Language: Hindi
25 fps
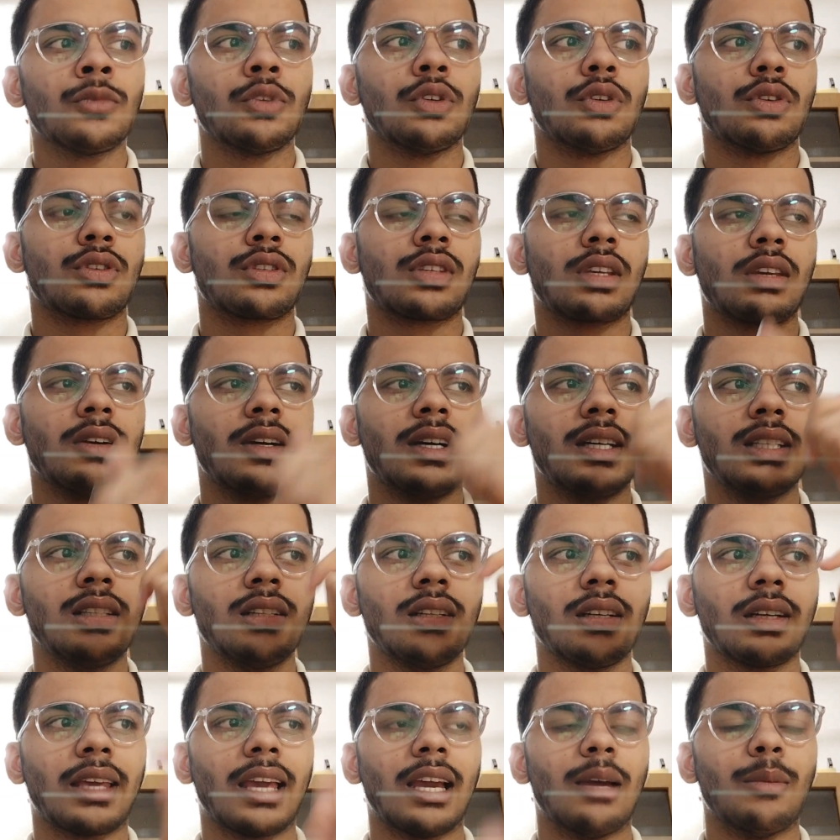उसके बाद
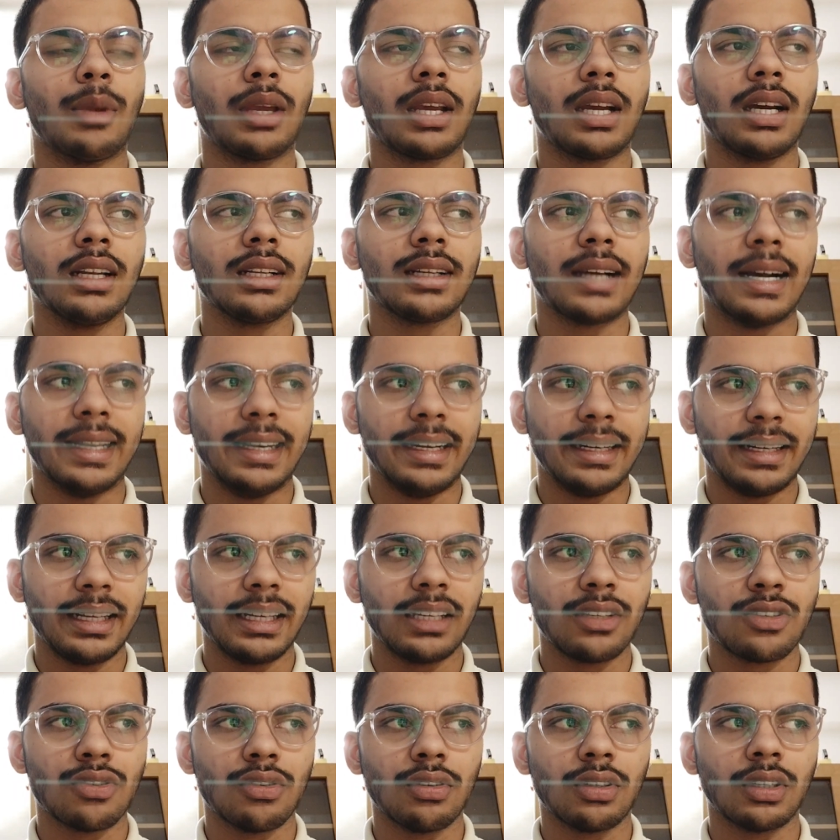केमिकल
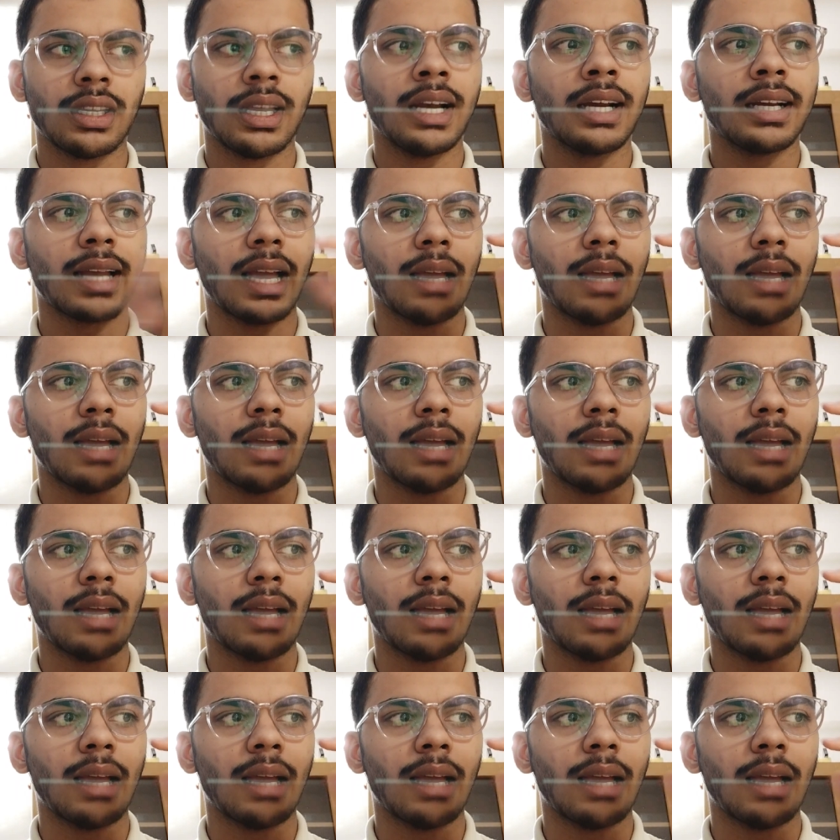काइनेटिक्स हो गया